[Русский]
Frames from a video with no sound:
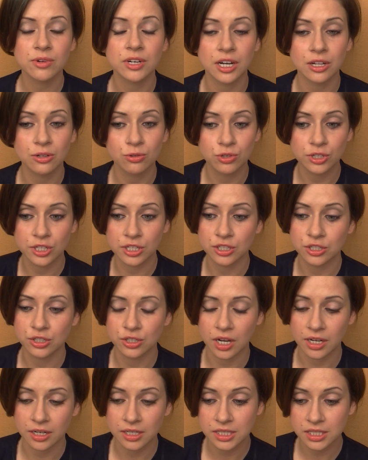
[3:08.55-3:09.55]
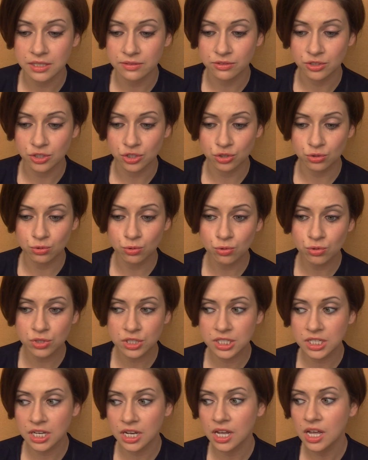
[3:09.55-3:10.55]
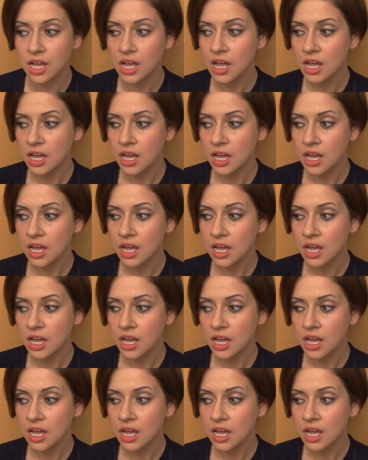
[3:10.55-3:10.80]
калории активно жгутся,